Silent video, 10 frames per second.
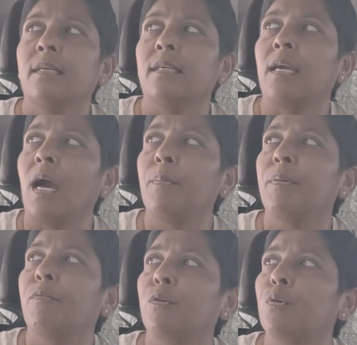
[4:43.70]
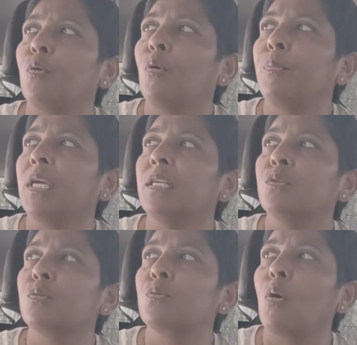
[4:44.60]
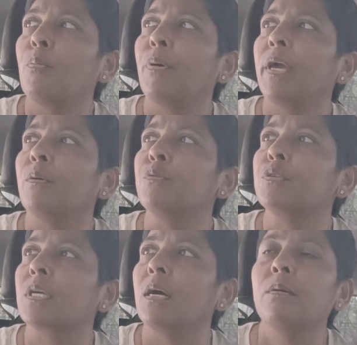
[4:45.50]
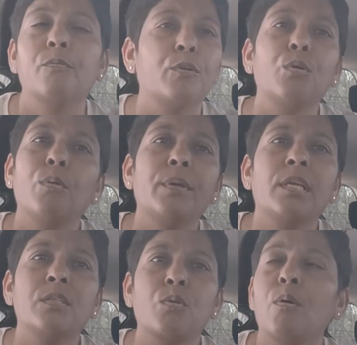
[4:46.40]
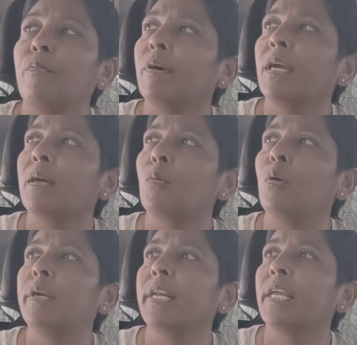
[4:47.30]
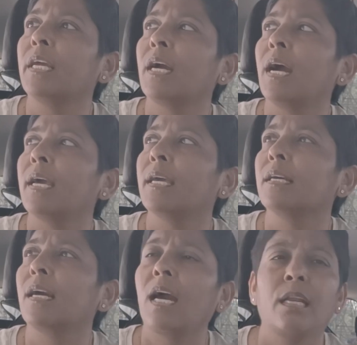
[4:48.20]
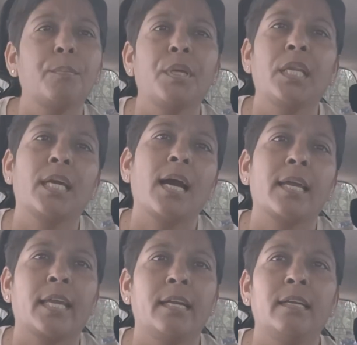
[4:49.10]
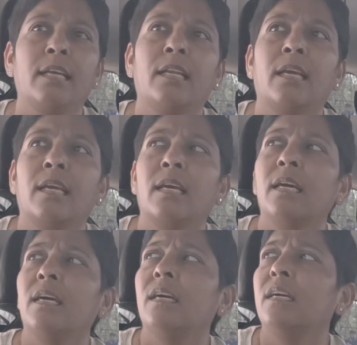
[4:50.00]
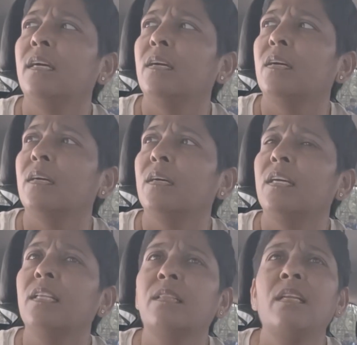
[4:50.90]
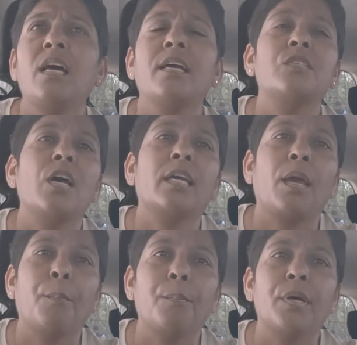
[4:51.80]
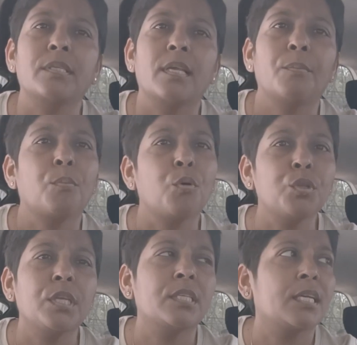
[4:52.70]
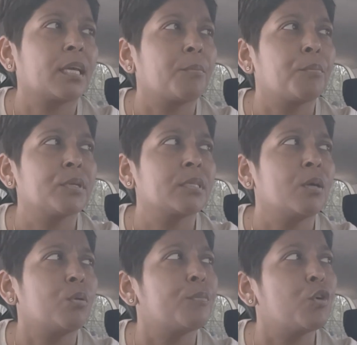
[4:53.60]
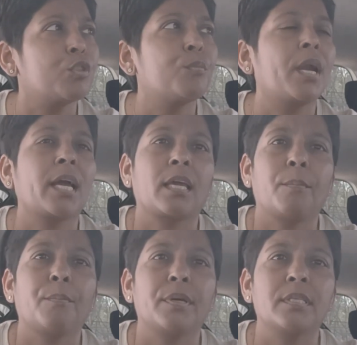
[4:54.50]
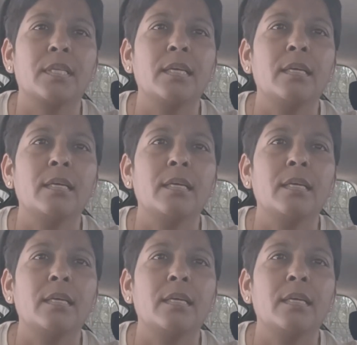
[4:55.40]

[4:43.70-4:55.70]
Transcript: यहाँ पे फोटोकॉपी की जो शॉप है उसका फोटोकॉपी की शॉप है कोल्ड ड्रिंक का है खाने पीने का है कैंटीन है इतना अच्छा कैंपस है बहुत अच्छा कैंपस है और बहुत बड़ा कैंपस है